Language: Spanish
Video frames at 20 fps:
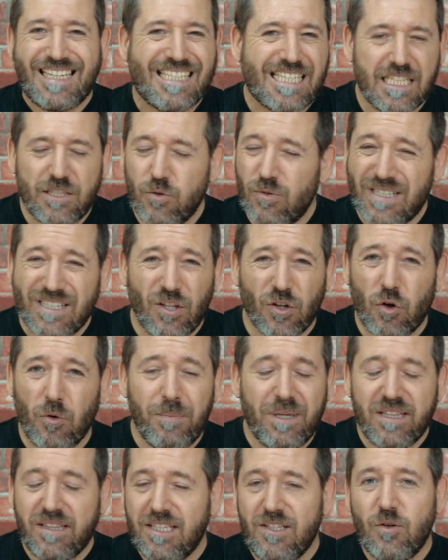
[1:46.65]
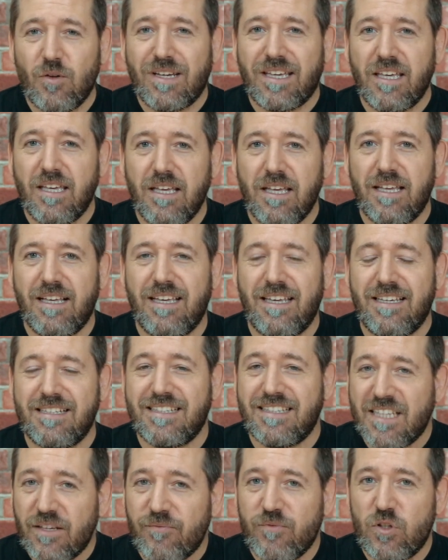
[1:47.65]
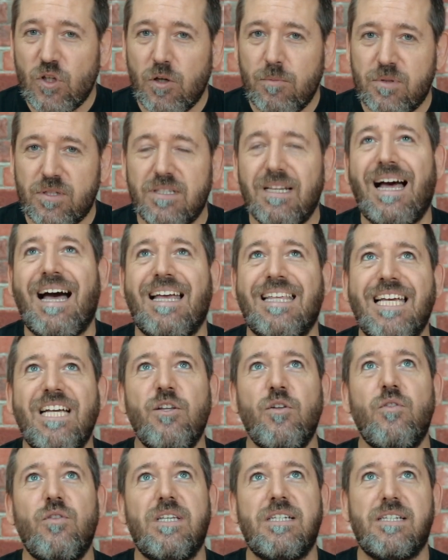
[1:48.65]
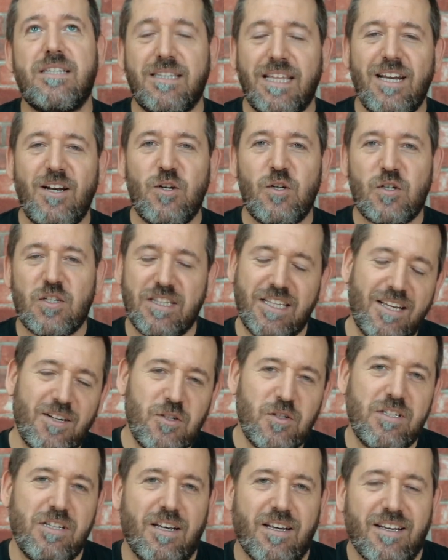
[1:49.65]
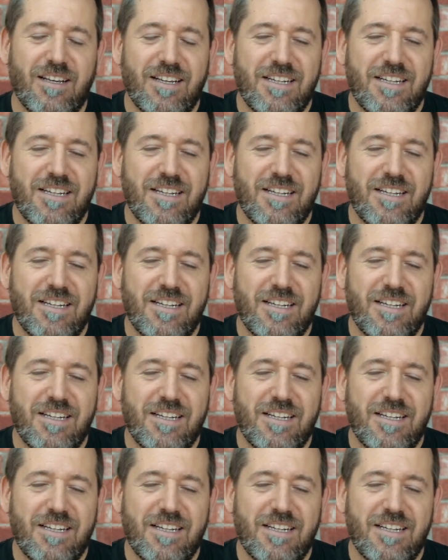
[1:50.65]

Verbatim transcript: Y sin duda esté convencido que eh, Steve Jobs, allá donde esté en los cielos,